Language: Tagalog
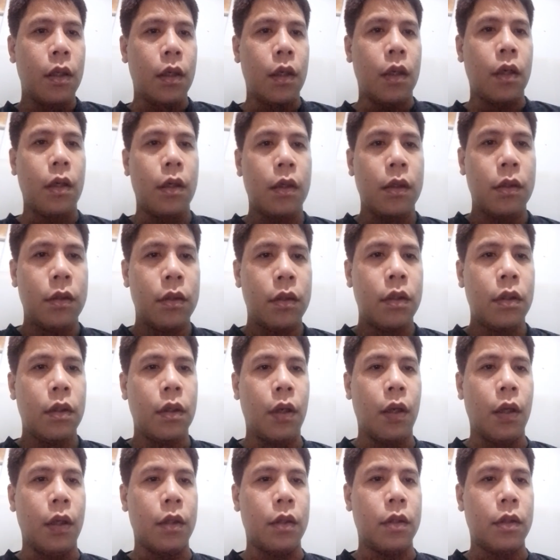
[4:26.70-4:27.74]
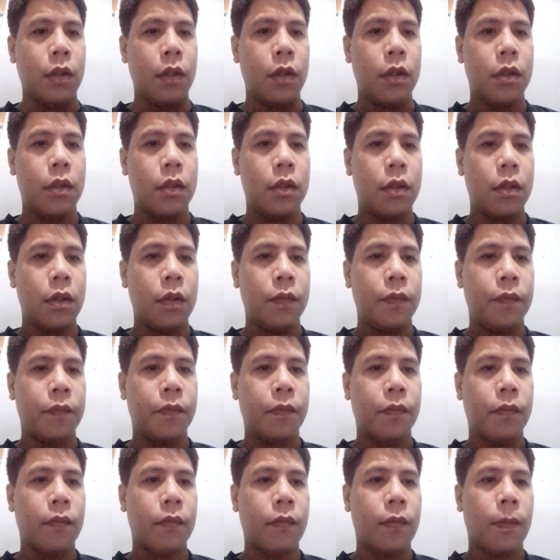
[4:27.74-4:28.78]
uh, race
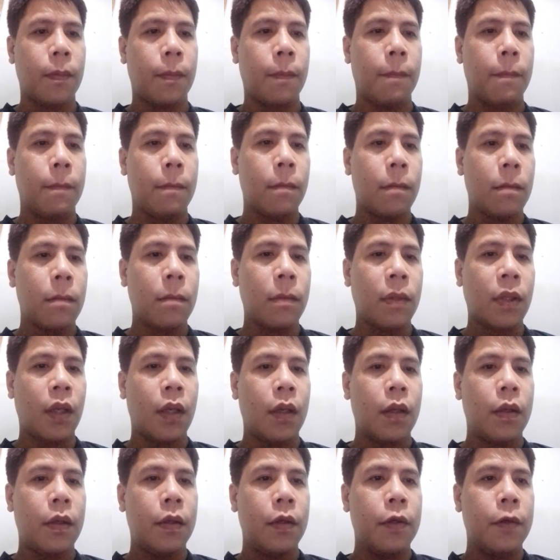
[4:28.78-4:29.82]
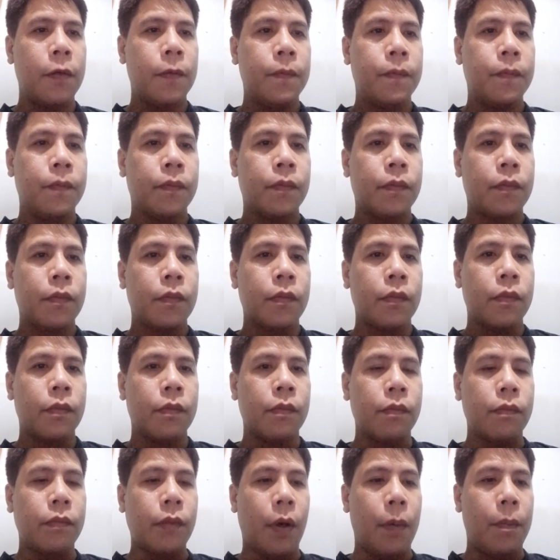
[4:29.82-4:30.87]

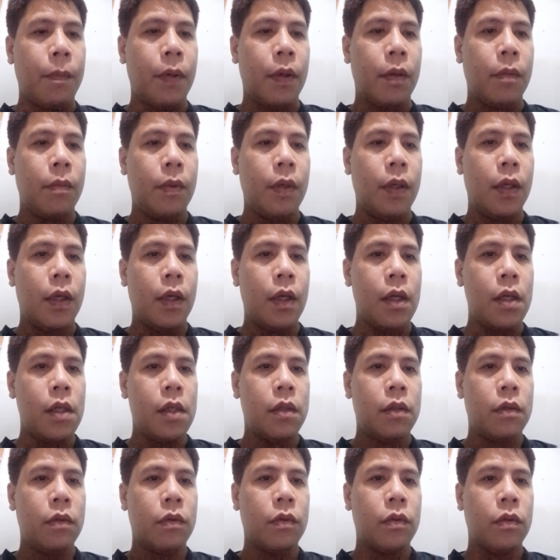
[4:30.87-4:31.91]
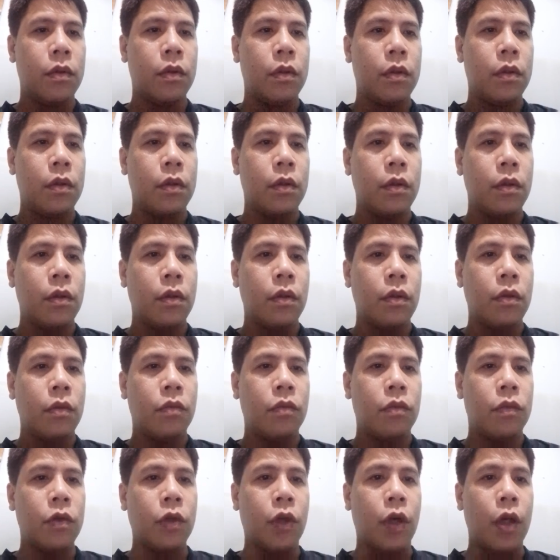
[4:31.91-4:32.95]
6 ang permira
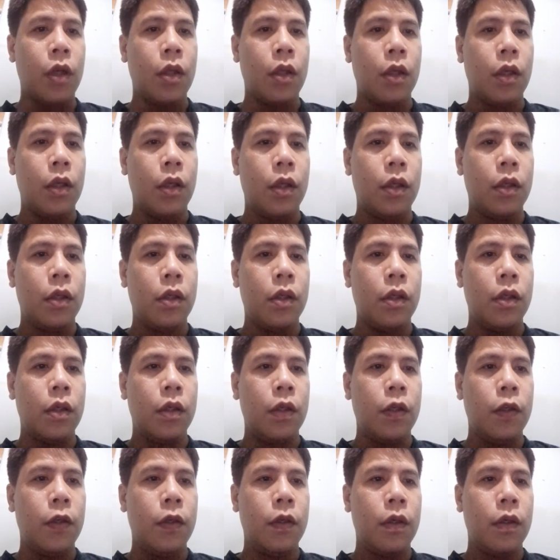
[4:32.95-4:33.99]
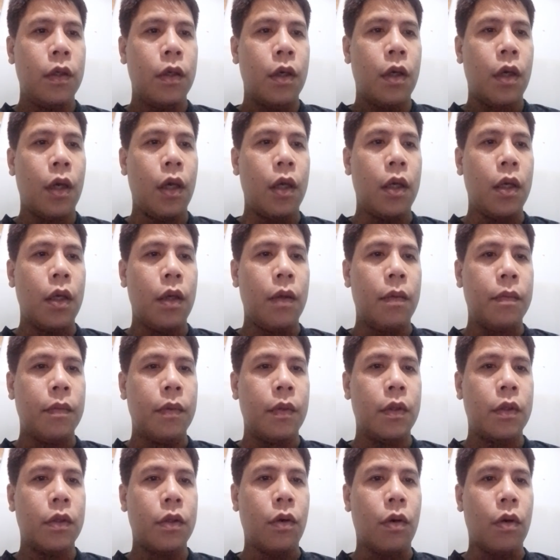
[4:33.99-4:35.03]
ay ni um,
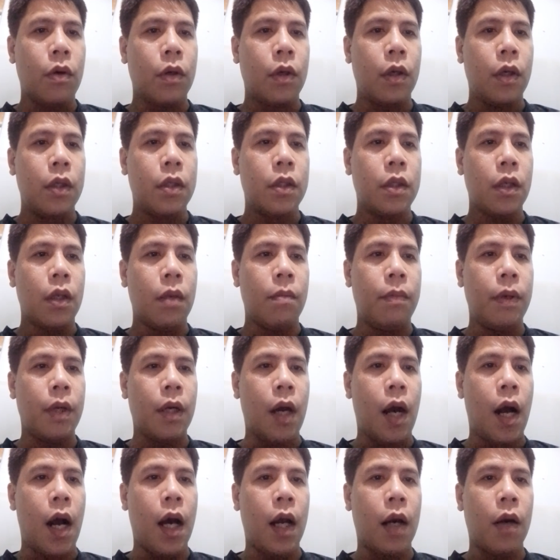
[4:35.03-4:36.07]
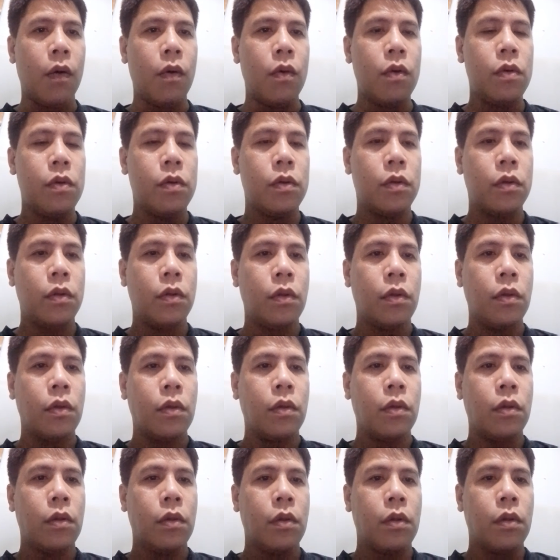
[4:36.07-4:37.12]
Storky Silver Arrow
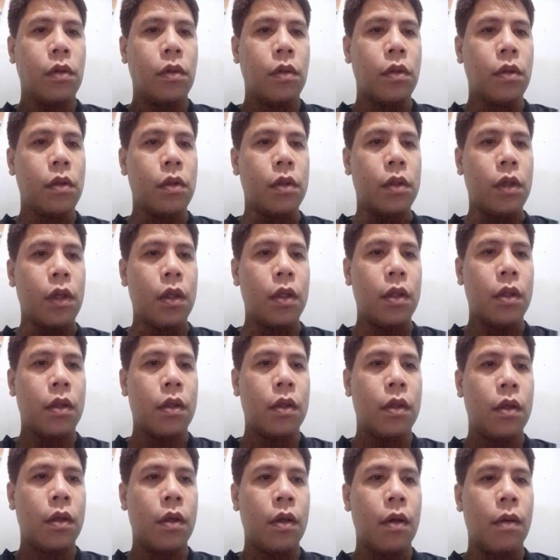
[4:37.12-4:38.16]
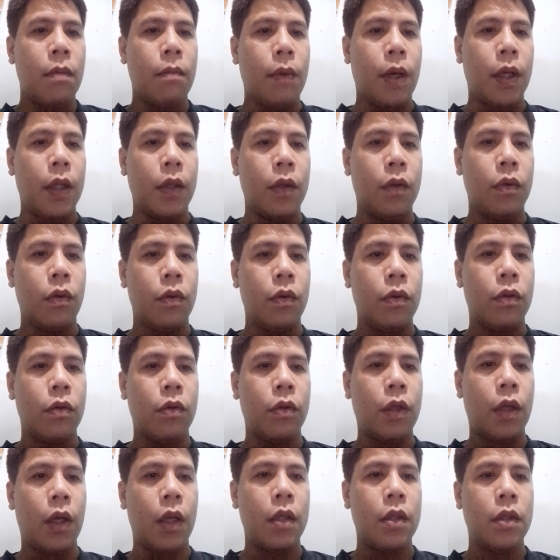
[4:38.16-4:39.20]
yan. panigundo
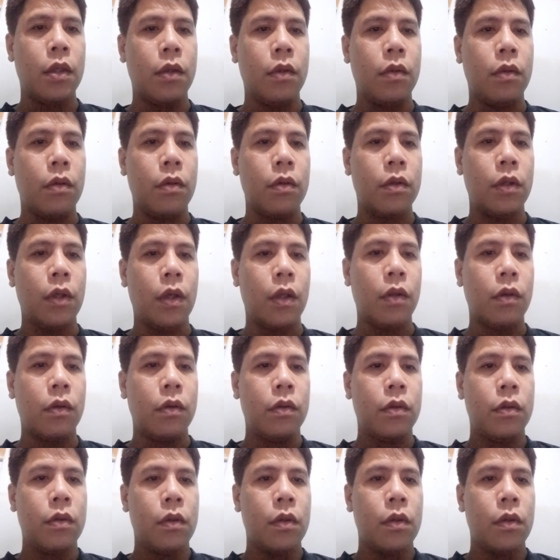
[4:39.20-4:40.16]
na rin siguro si ano